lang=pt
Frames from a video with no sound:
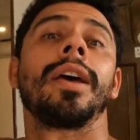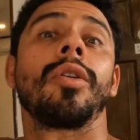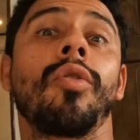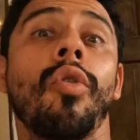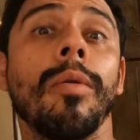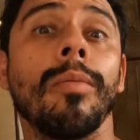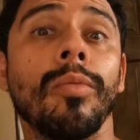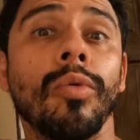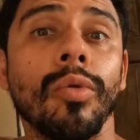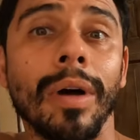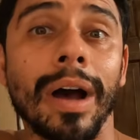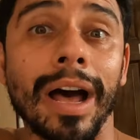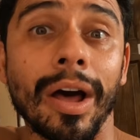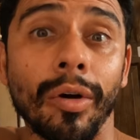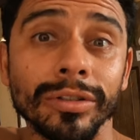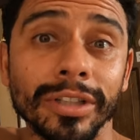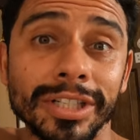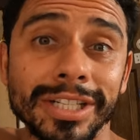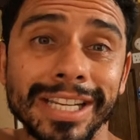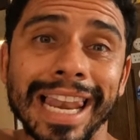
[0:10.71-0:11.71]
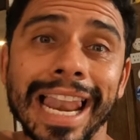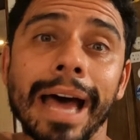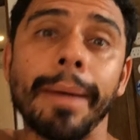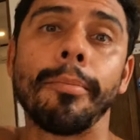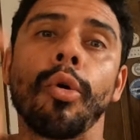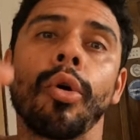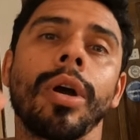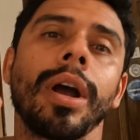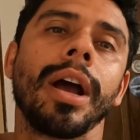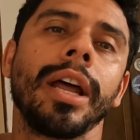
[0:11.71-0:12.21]
como a onda de
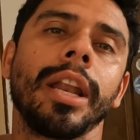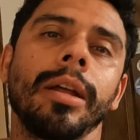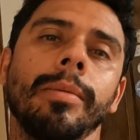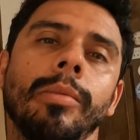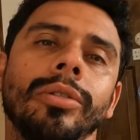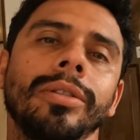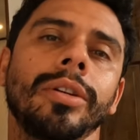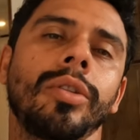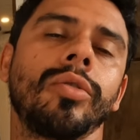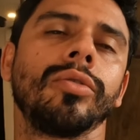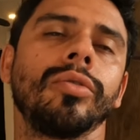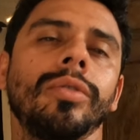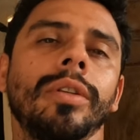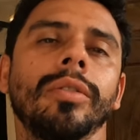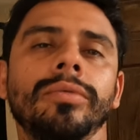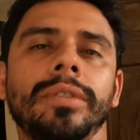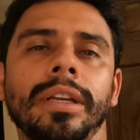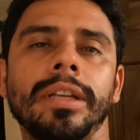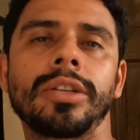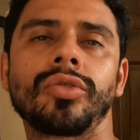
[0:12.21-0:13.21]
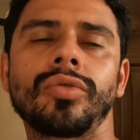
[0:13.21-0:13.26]
Labocana, uma onda que quando não tem